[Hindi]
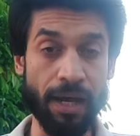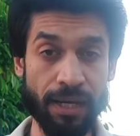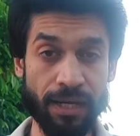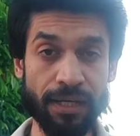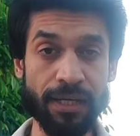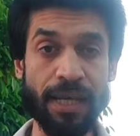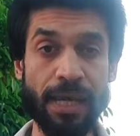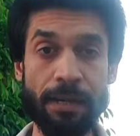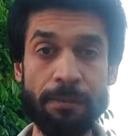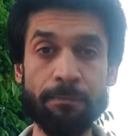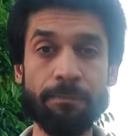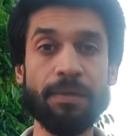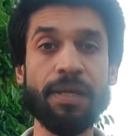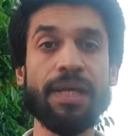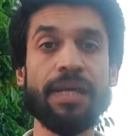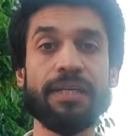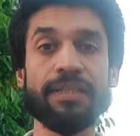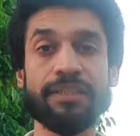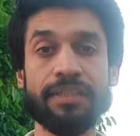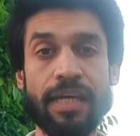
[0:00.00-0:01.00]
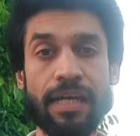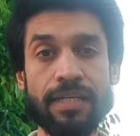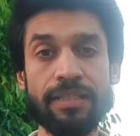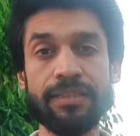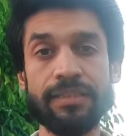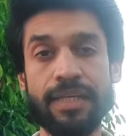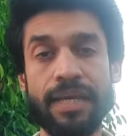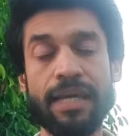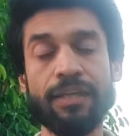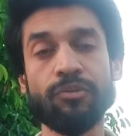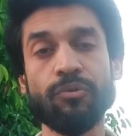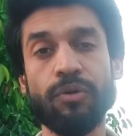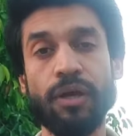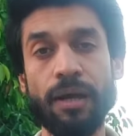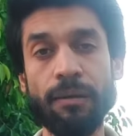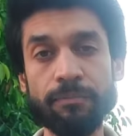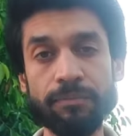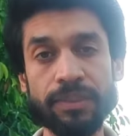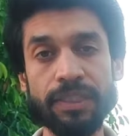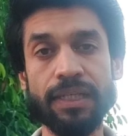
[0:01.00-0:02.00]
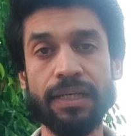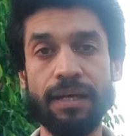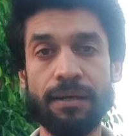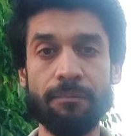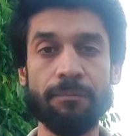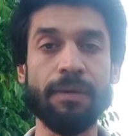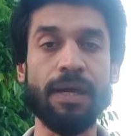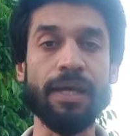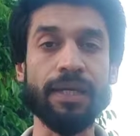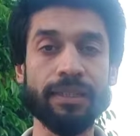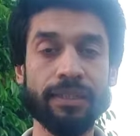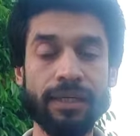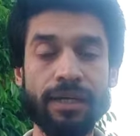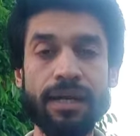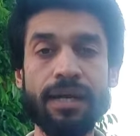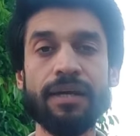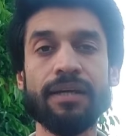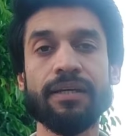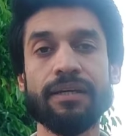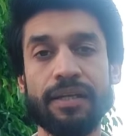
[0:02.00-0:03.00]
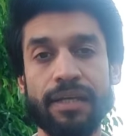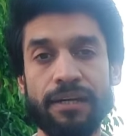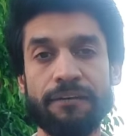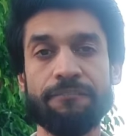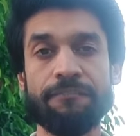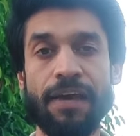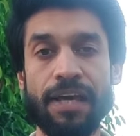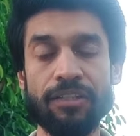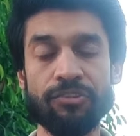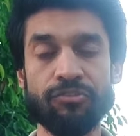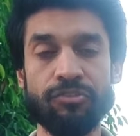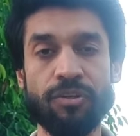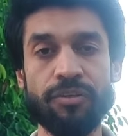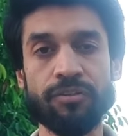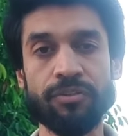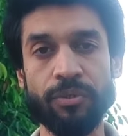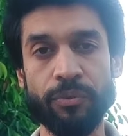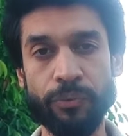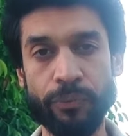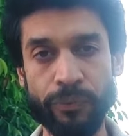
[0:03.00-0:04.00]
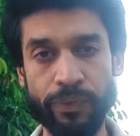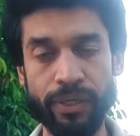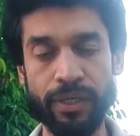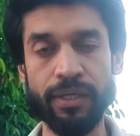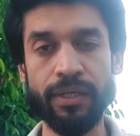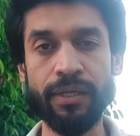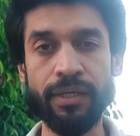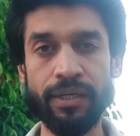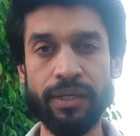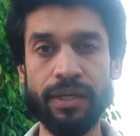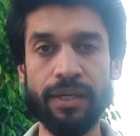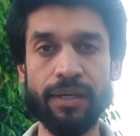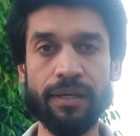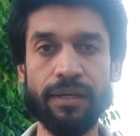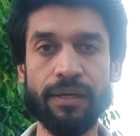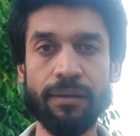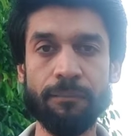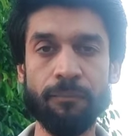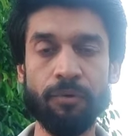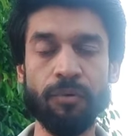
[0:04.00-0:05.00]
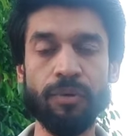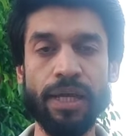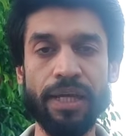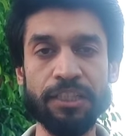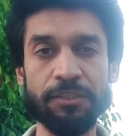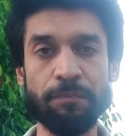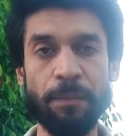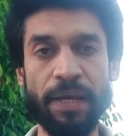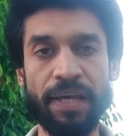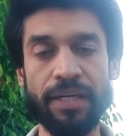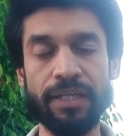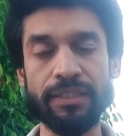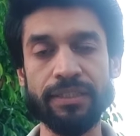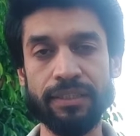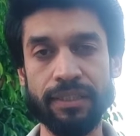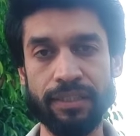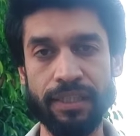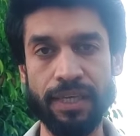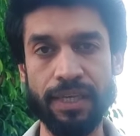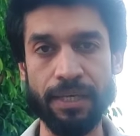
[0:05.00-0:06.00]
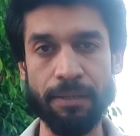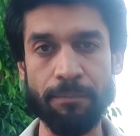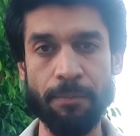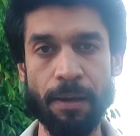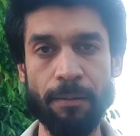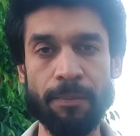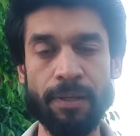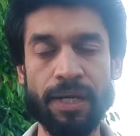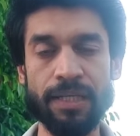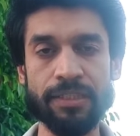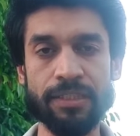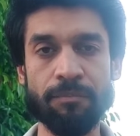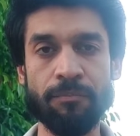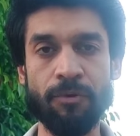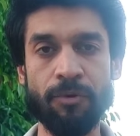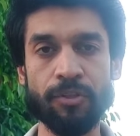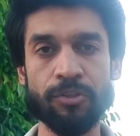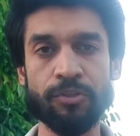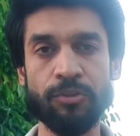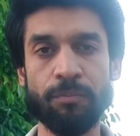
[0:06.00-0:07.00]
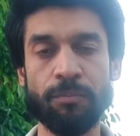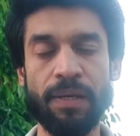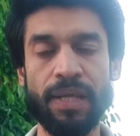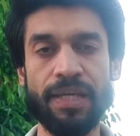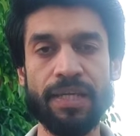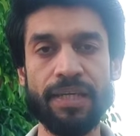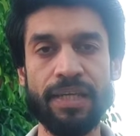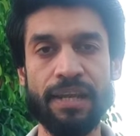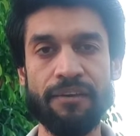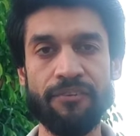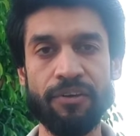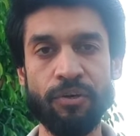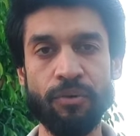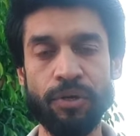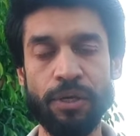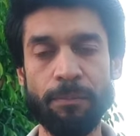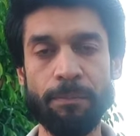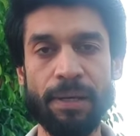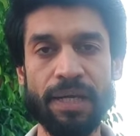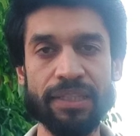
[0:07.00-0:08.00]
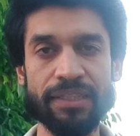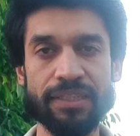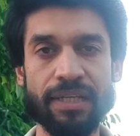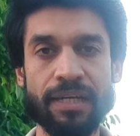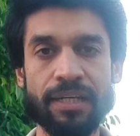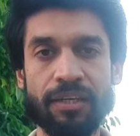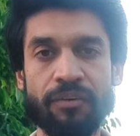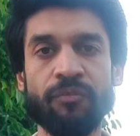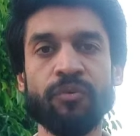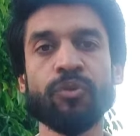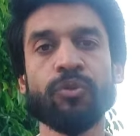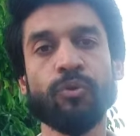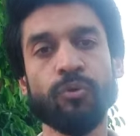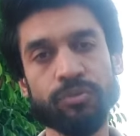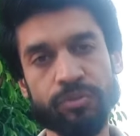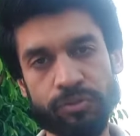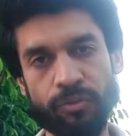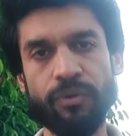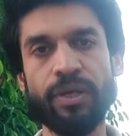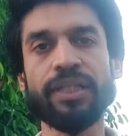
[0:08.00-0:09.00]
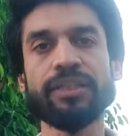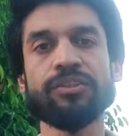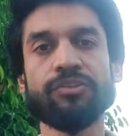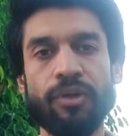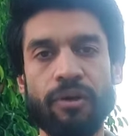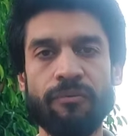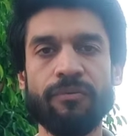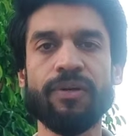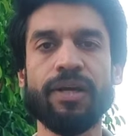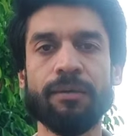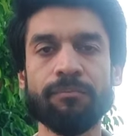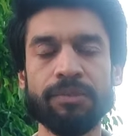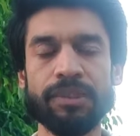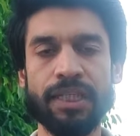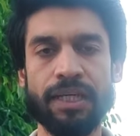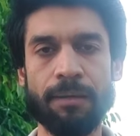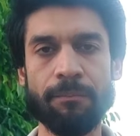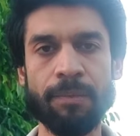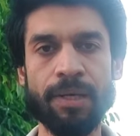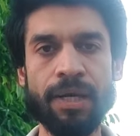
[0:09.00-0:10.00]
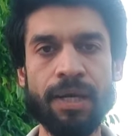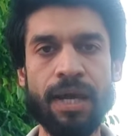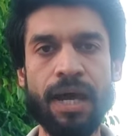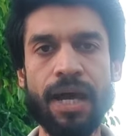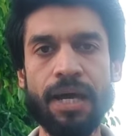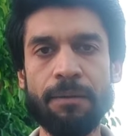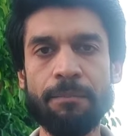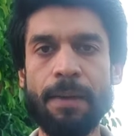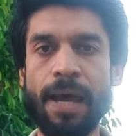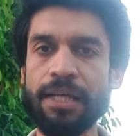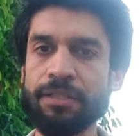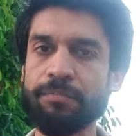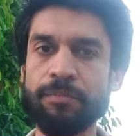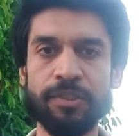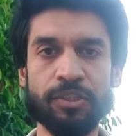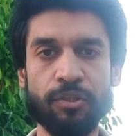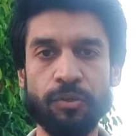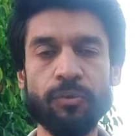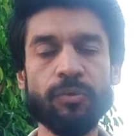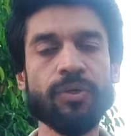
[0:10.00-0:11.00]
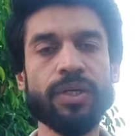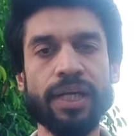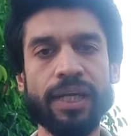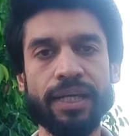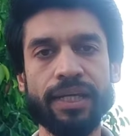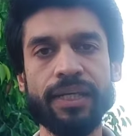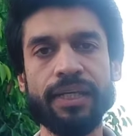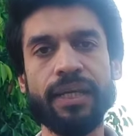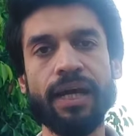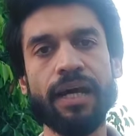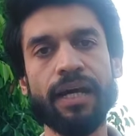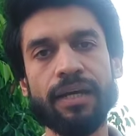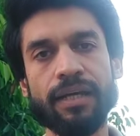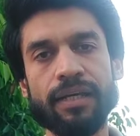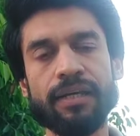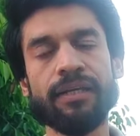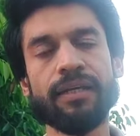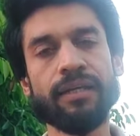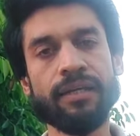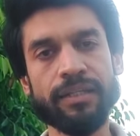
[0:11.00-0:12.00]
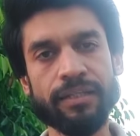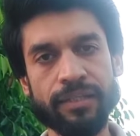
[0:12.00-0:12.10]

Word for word: अगर गेम प्ले चेंज किया है तो कम से कम इतना क्रिकेट फैंस जो है ज़रूर हम लोग एक्सपेक्ट कर सकते हैं कि बाबर आजम और और जो प्लेइंग इलेवन होगी पाकिस्तान की वो 200 रन जो है वो कम से कम हर मैच में ज़रूर करेगी अगर